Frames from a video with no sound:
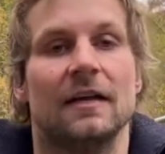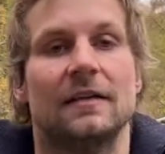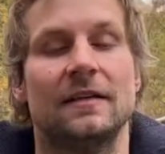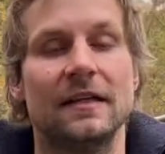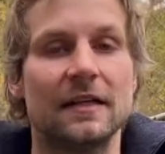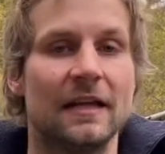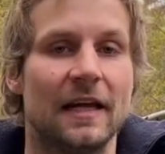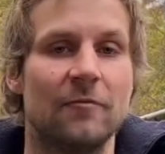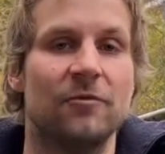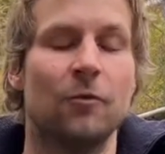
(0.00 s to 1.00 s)
Die Tiere
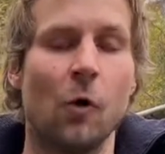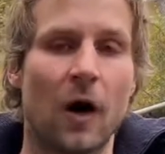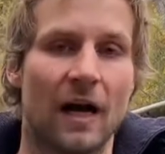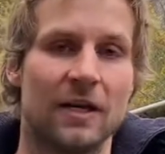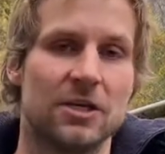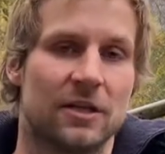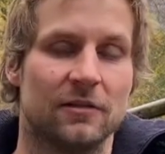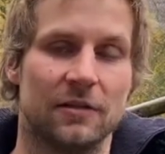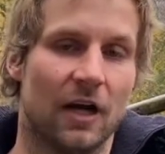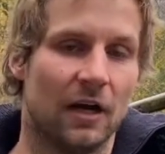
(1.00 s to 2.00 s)
leben vorrangig
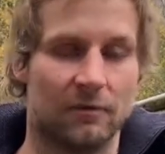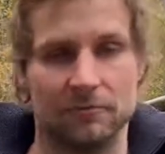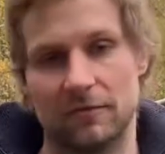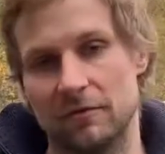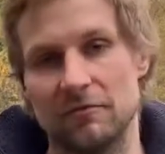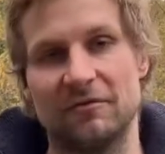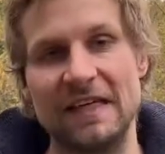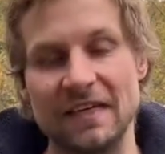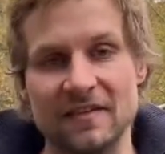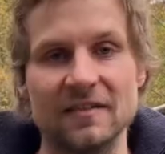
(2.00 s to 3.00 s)
im ja,
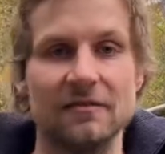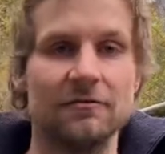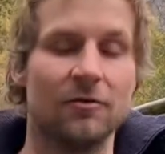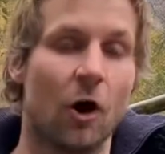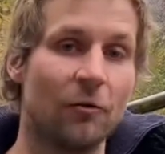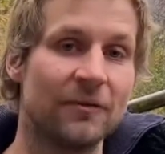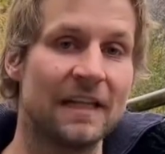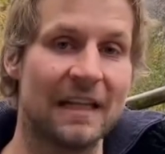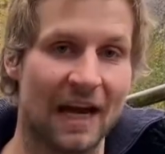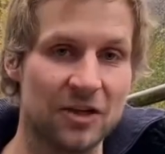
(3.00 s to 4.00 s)
Wiesen,
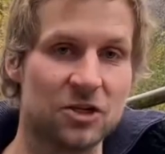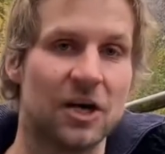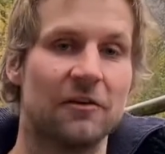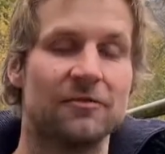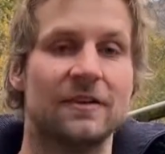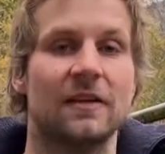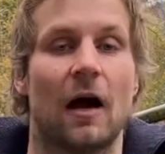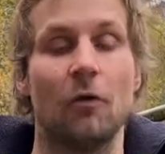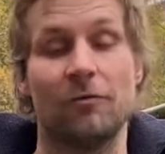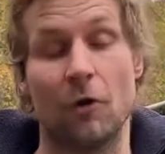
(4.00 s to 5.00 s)
offenen Landschaften,
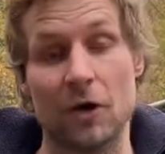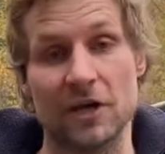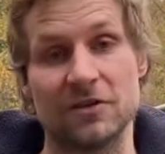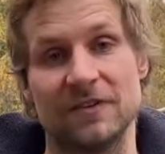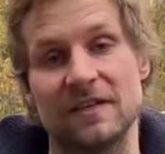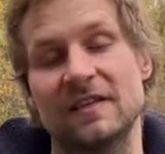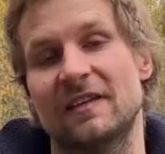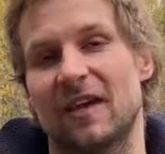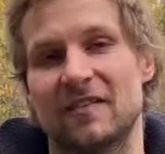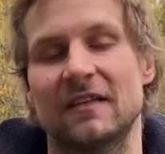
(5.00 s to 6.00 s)
auch Feuchtwiesen,
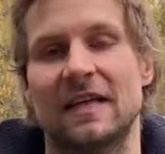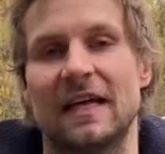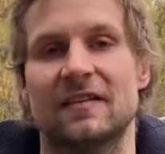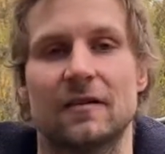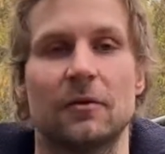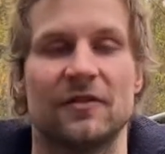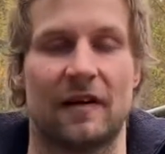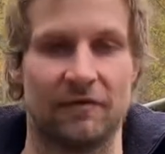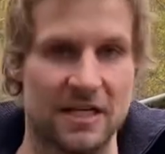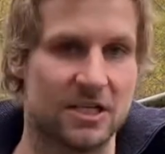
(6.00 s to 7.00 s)
Gewässernähe ist immer
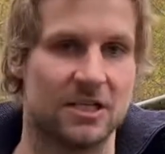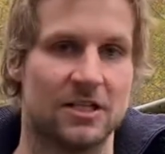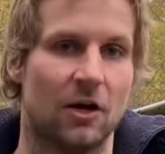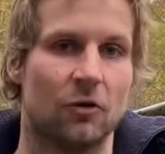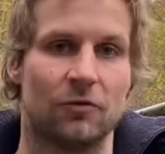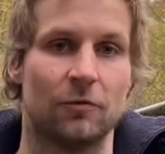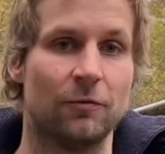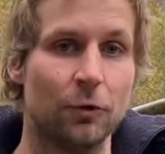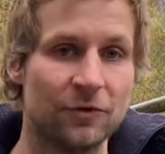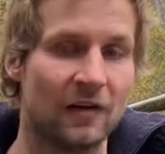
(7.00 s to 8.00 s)
sehr wichtig. Ja, oder so
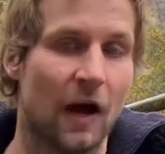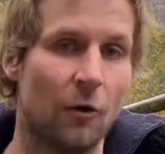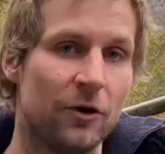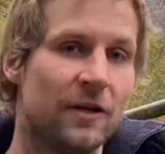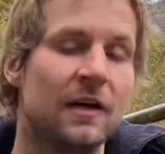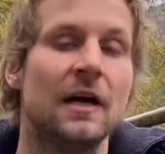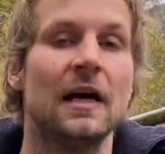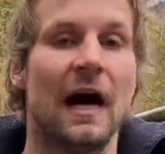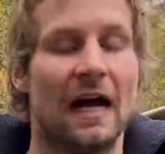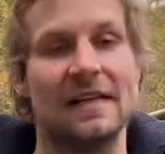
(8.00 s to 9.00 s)
Flussauen,
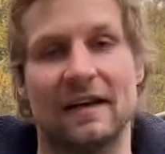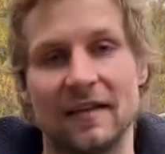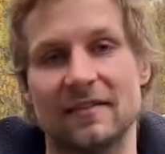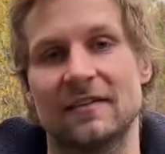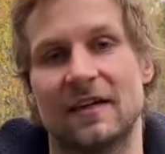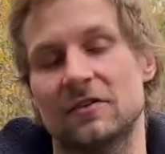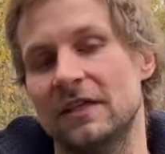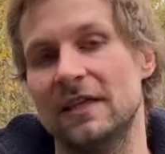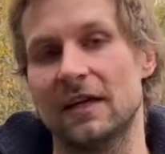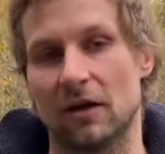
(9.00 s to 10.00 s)
all das ist also
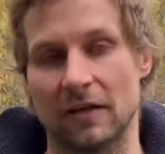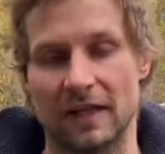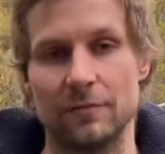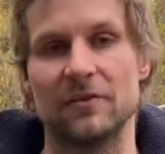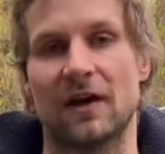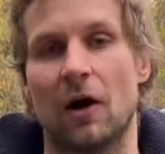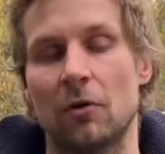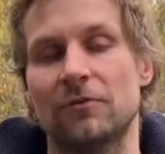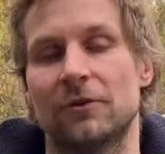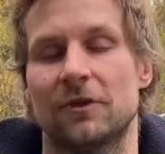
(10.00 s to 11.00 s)
idealer
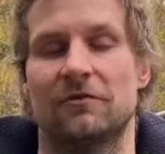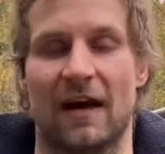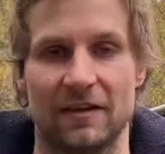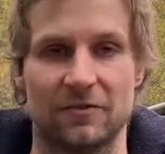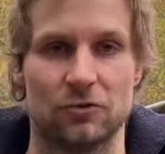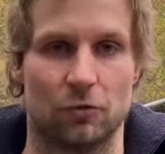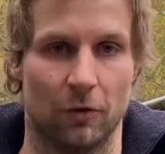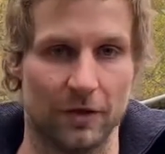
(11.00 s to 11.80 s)
Lebensraum für den Weißburg.